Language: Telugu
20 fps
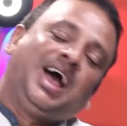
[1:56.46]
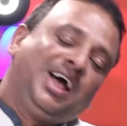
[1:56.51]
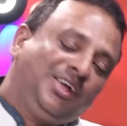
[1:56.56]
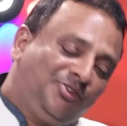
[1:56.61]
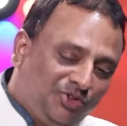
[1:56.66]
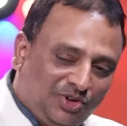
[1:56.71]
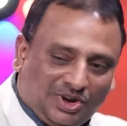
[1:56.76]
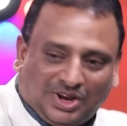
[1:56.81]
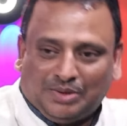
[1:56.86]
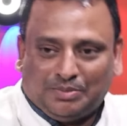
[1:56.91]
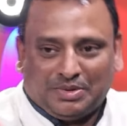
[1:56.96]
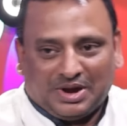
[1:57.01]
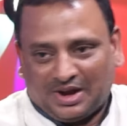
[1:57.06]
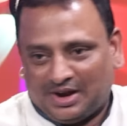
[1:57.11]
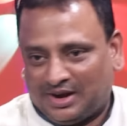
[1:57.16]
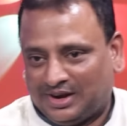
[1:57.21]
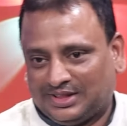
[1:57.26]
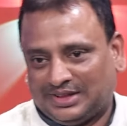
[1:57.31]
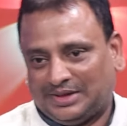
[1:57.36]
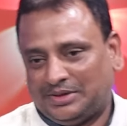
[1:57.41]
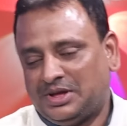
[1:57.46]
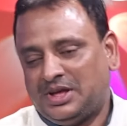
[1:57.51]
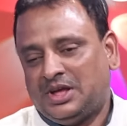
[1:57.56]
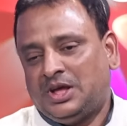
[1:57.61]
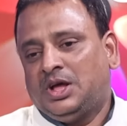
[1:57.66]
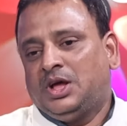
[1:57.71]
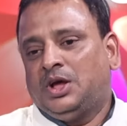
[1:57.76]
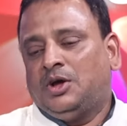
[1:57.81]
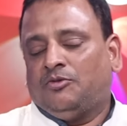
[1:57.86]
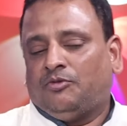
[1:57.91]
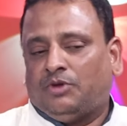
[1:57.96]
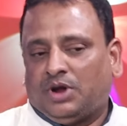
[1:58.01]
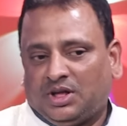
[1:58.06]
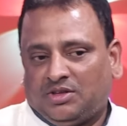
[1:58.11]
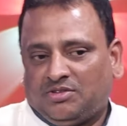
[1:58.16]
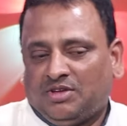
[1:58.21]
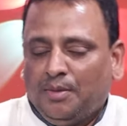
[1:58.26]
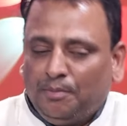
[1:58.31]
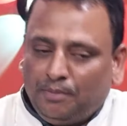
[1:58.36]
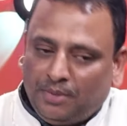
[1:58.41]
క్యాజువల్గా మాట్లాడ ఫర్
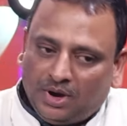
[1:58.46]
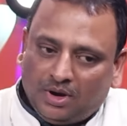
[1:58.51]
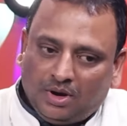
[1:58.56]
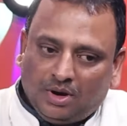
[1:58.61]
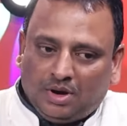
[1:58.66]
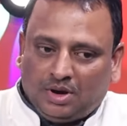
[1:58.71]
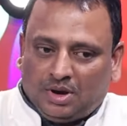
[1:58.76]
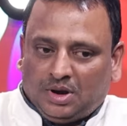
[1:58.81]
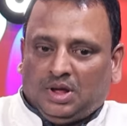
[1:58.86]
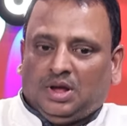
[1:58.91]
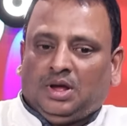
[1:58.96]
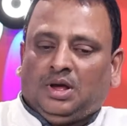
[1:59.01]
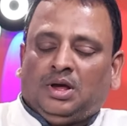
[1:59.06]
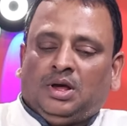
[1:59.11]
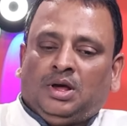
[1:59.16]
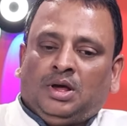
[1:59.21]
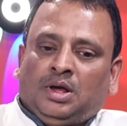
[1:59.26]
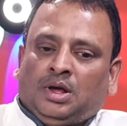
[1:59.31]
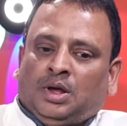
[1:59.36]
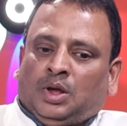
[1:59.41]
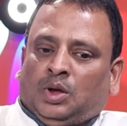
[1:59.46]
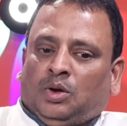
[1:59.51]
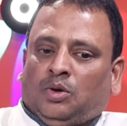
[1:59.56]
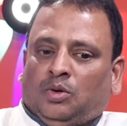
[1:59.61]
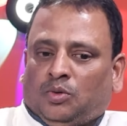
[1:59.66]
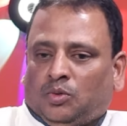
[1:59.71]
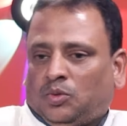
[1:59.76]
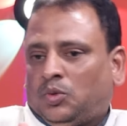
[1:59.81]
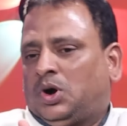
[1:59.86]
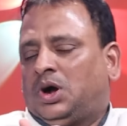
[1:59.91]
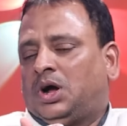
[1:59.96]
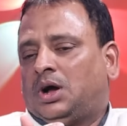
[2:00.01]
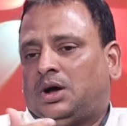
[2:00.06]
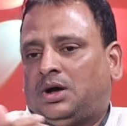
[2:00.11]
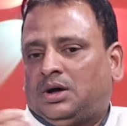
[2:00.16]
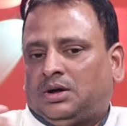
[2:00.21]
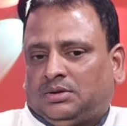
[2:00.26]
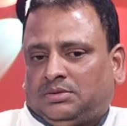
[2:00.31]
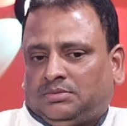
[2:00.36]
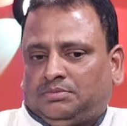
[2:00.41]
ఎగ్జాంపుల్ ఒక
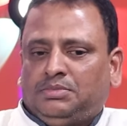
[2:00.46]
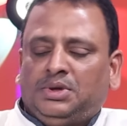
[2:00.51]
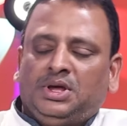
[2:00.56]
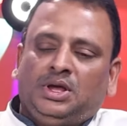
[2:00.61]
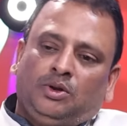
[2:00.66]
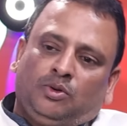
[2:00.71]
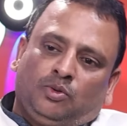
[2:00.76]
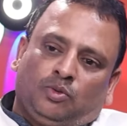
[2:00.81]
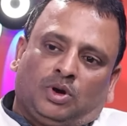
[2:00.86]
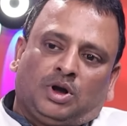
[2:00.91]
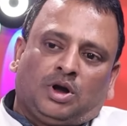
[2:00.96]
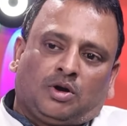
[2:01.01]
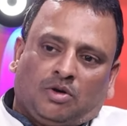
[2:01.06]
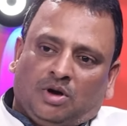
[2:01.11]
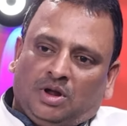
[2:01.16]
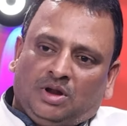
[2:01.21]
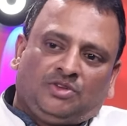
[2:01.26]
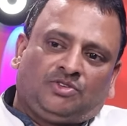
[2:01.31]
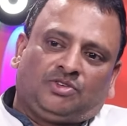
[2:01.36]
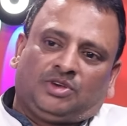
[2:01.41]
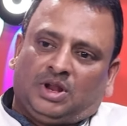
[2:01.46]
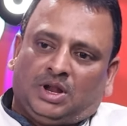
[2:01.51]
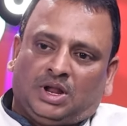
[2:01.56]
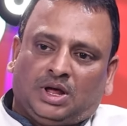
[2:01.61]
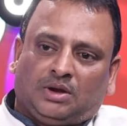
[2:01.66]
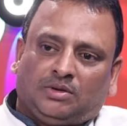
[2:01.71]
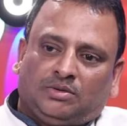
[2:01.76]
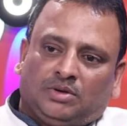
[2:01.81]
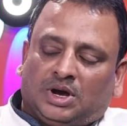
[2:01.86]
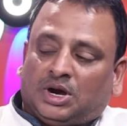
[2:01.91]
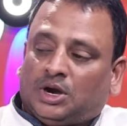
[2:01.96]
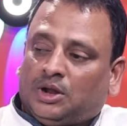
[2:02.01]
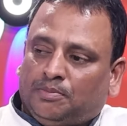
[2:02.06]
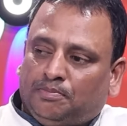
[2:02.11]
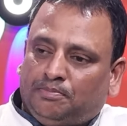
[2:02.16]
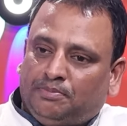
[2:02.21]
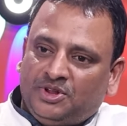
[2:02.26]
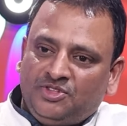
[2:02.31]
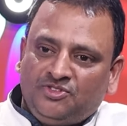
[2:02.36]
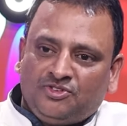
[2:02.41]
మీరు ఒక కాలేజ్కి వెళ్ళారు అక్కడ
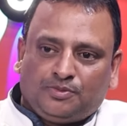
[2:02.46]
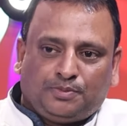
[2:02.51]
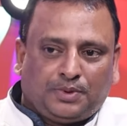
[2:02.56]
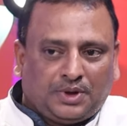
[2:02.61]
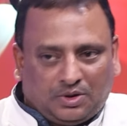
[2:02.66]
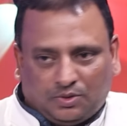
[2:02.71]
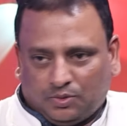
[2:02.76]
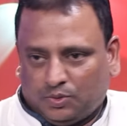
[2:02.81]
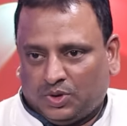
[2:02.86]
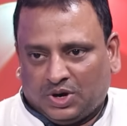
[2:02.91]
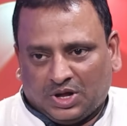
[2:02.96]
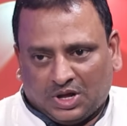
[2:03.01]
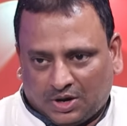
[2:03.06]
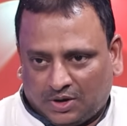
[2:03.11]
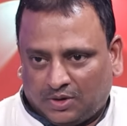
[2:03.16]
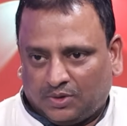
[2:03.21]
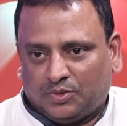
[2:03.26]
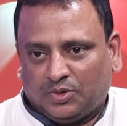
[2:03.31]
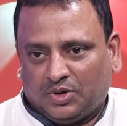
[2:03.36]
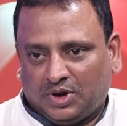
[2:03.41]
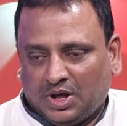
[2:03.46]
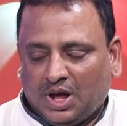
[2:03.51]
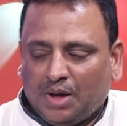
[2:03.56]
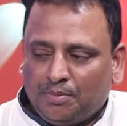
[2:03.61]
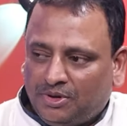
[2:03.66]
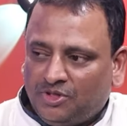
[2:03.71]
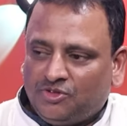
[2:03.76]
ప్రిన్సిపల్ ఉన్నారనుకోండి ఆ